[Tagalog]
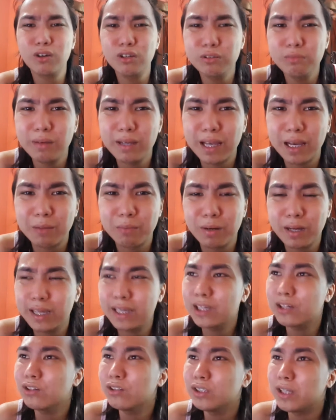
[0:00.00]
ako yung mayabang,
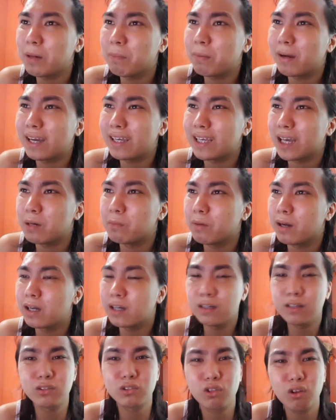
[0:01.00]
eh, ikaw yung
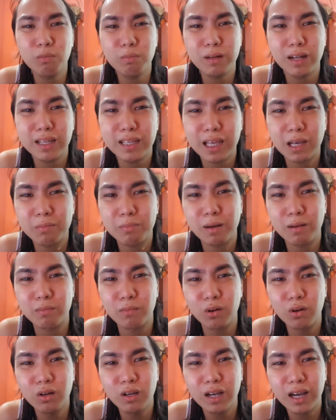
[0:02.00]
napakayabang, sobrang yabang
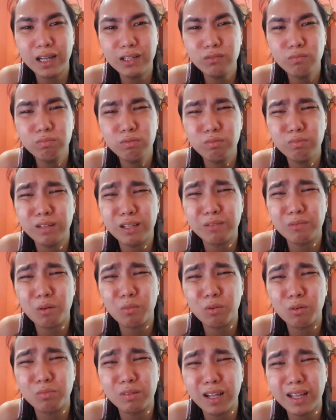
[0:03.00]
mo. Anong problema
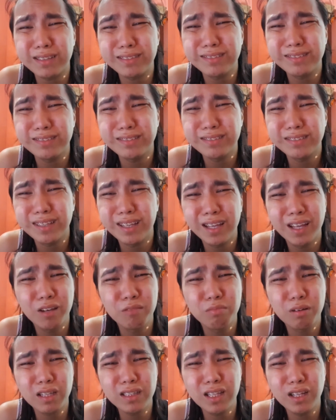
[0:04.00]
mo, Brad?
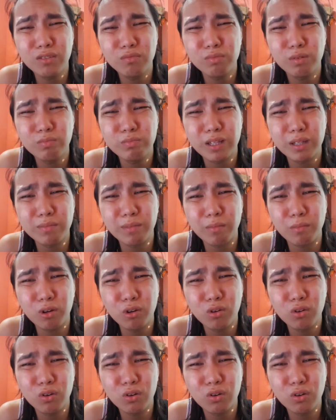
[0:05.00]
Brad, anong problema mo?